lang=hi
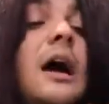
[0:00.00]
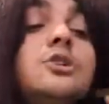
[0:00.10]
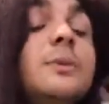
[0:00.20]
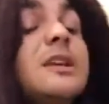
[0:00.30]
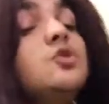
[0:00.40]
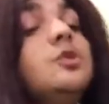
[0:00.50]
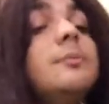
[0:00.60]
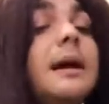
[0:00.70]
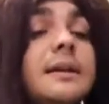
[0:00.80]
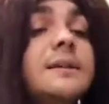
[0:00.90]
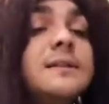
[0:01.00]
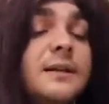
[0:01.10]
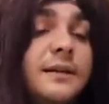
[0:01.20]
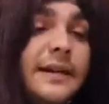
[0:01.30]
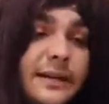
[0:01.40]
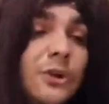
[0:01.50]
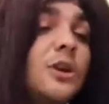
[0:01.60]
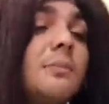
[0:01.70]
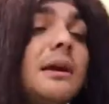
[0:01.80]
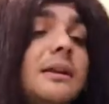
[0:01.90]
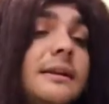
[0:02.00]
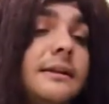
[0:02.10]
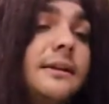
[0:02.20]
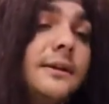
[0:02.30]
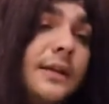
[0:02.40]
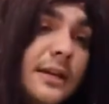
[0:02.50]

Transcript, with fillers: अशु बेटा सुन मार्केट से ना डेढ़ किलो टमाटर लेके आ